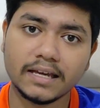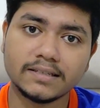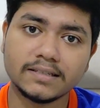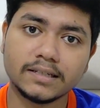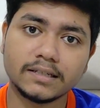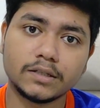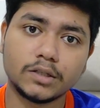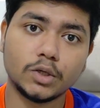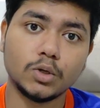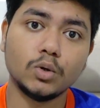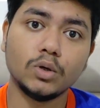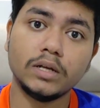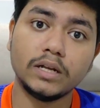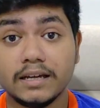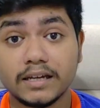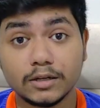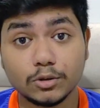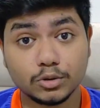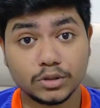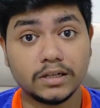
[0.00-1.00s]
थी कह सकते हो
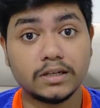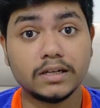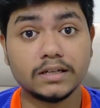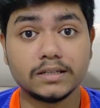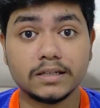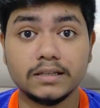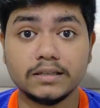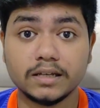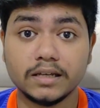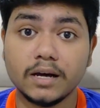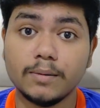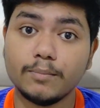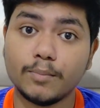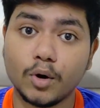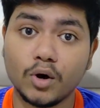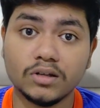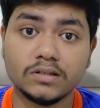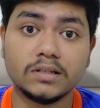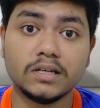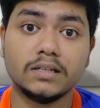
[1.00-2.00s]
लेकिन उसी के चलते हम
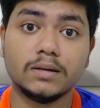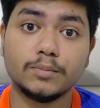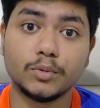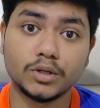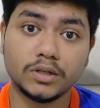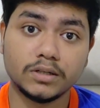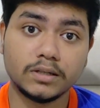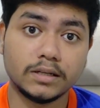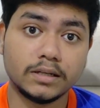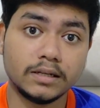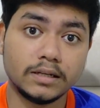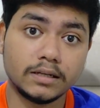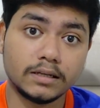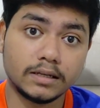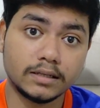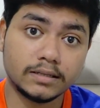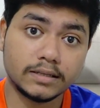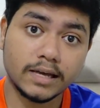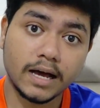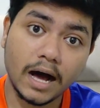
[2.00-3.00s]
बहुत ज़्यादा बुरी
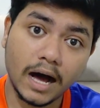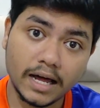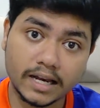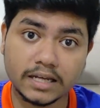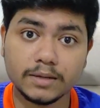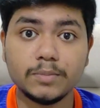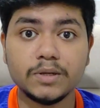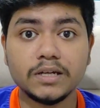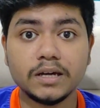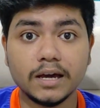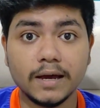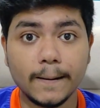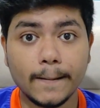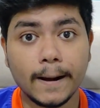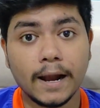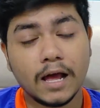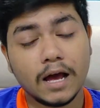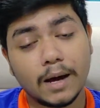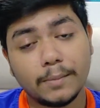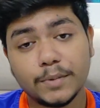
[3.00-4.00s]
तरीके से हारे भी हैं
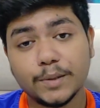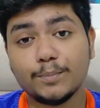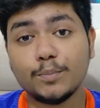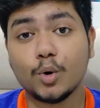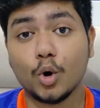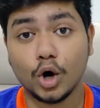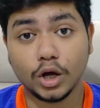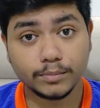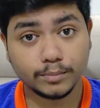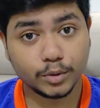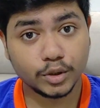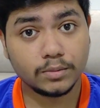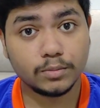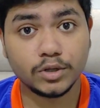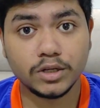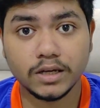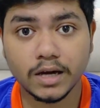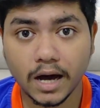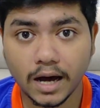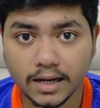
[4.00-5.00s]
हमने बहुत बुरी
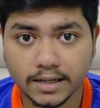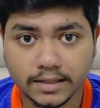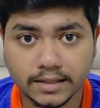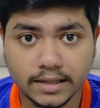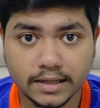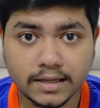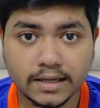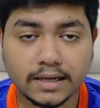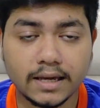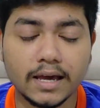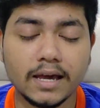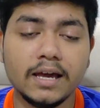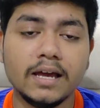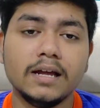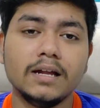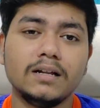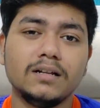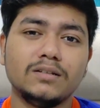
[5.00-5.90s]
बुरी हार देखी है